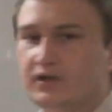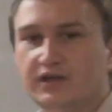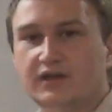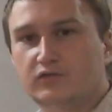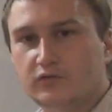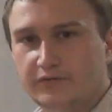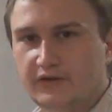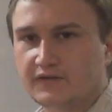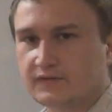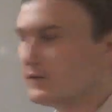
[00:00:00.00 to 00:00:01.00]
рынок идет
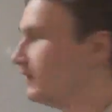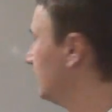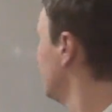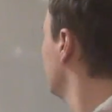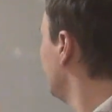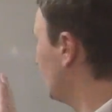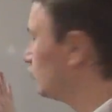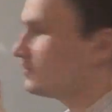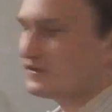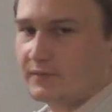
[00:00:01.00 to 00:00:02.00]
вниз. То
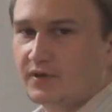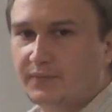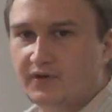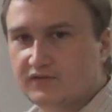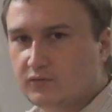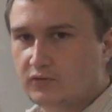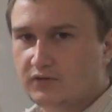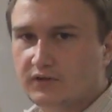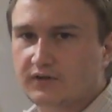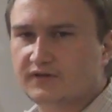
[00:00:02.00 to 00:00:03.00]
же самое
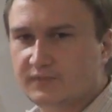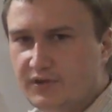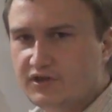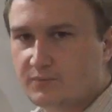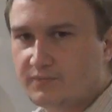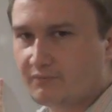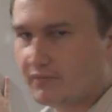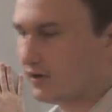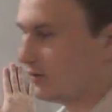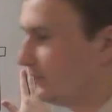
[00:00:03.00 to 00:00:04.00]
происходит с бычьим
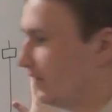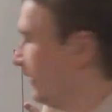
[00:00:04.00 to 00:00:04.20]
пимбаром